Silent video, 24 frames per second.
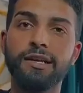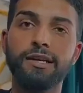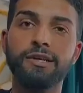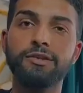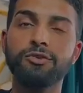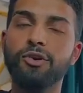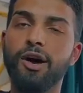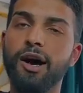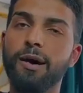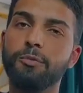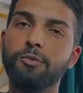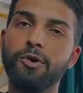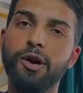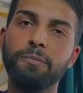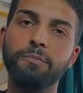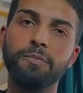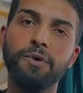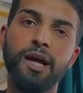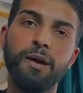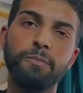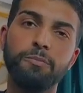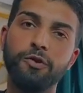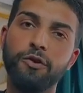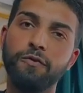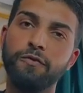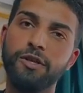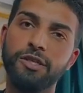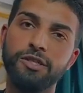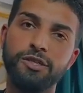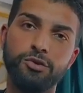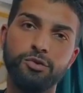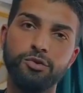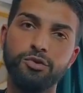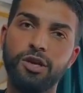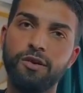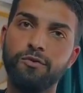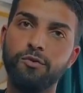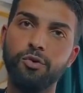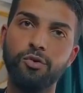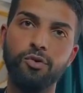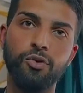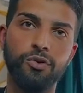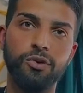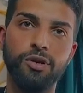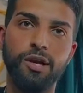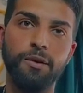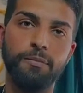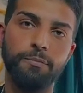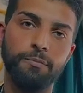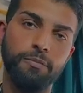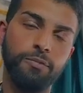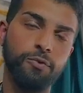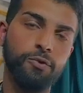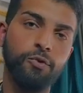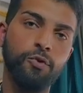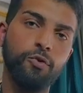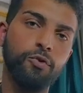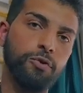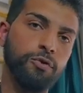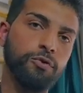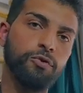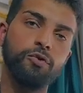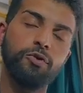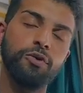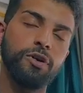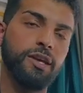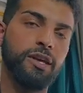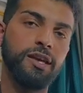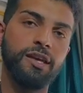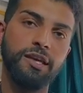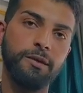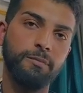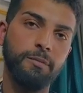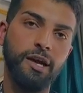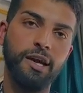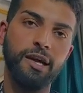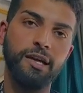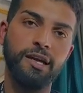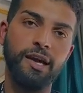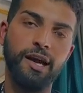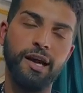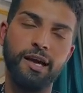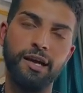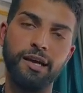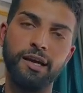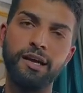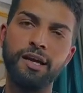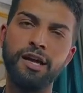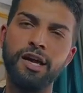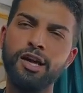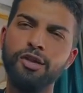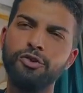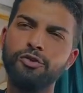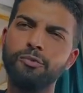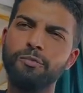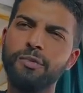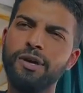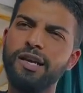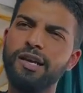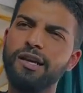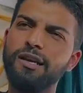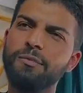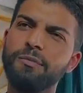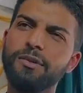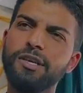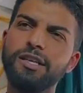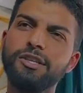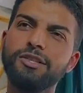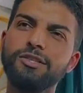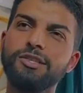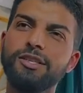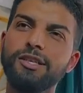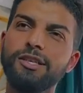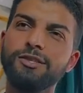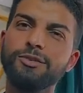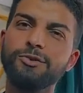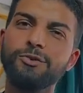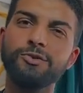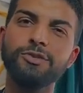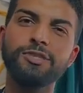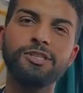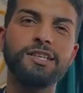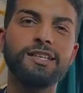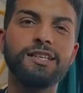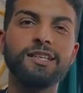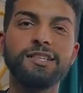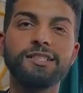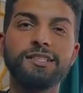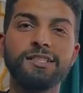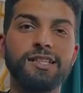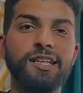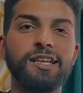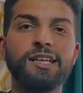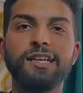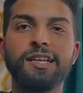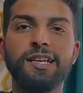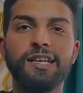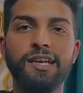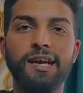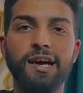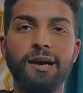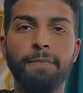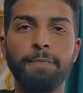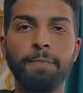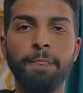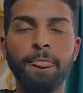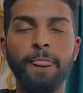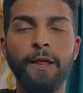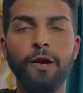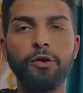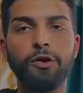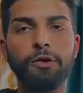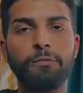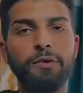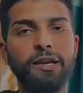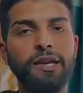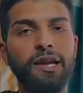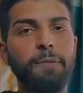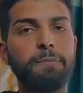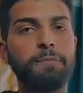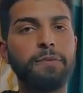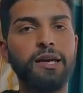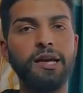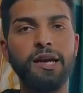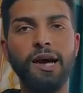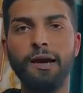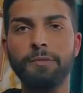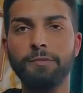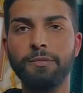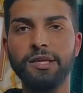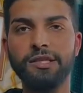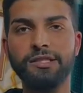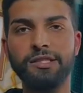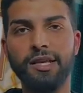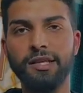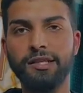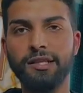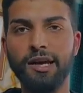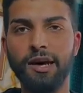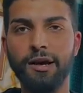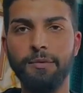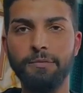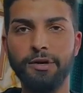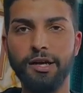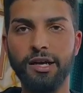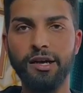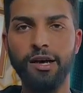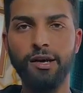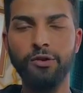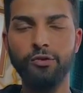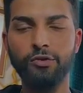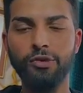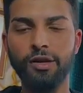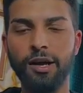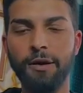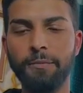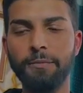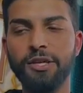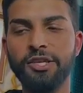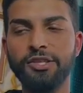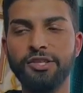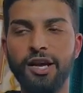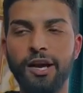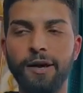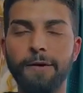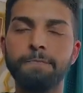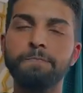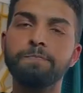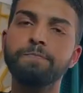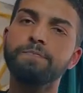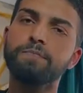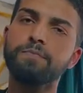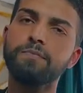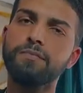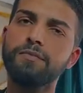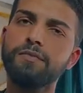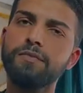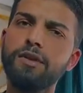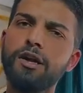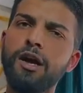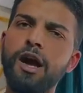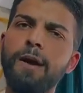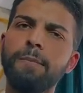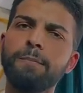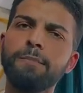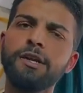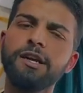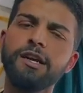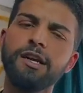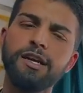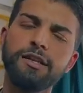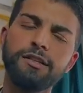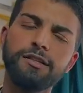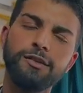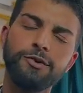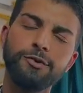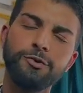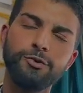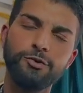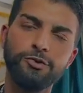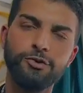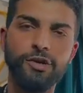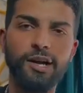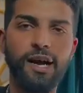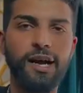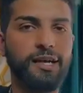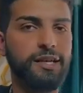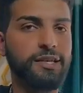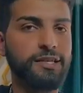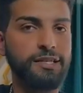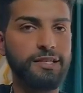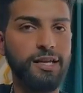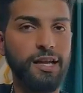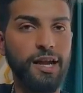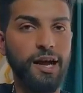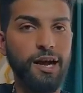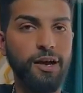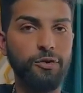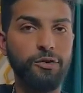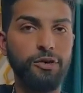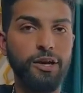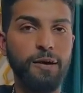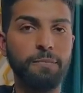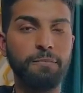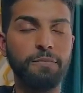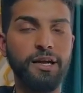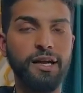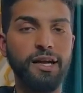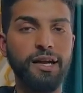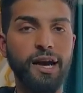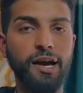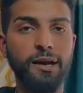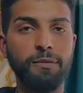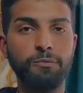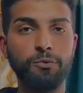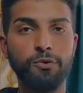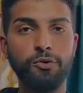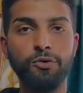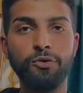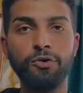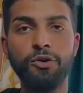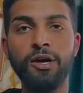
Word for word: हैं तो आपको अपना प्रोफेशन जो है वो खोना खो खो के ही बैठना है तो मैंने कभी इस चीज़ को सीरियस नहीं लिया और मैंने अपने काम के साथ काम रखा और हमेशा अपने गर्दन को झुका के चला और अपने काम को